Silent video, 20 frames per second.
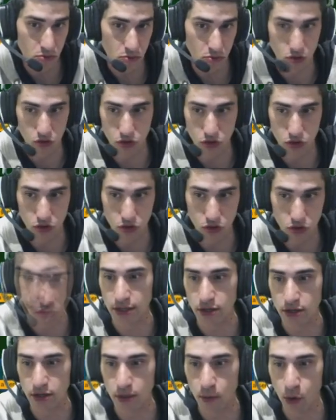No sé, un
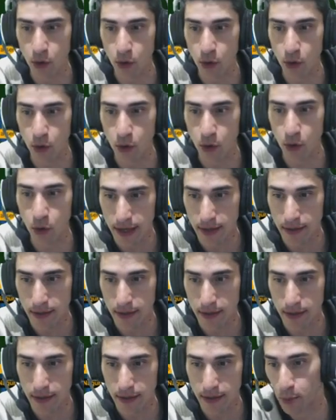ratito a lo mejor, a ver,
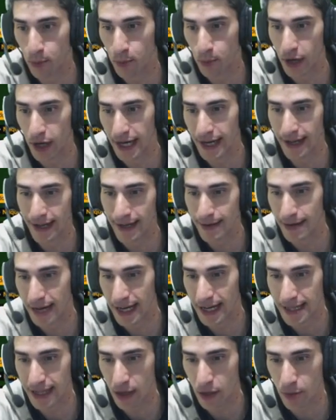por, por
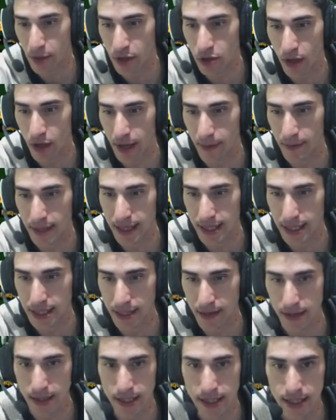calentar un poquito el ambiente,
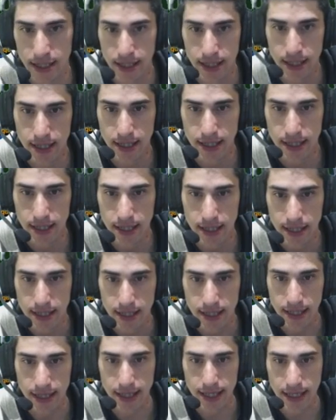¿sabes?
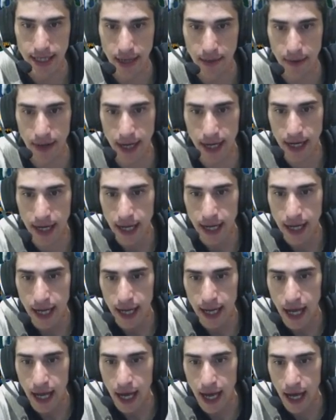Dices, a ver,
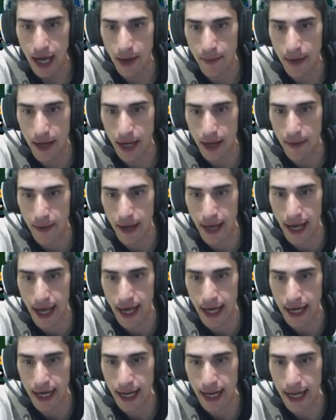a ver, a
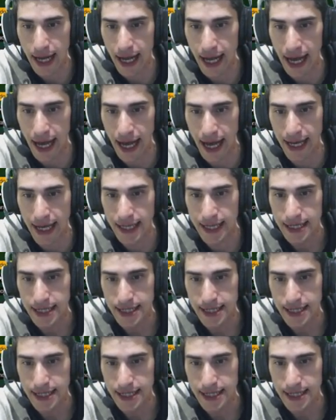ver... ¡Ay!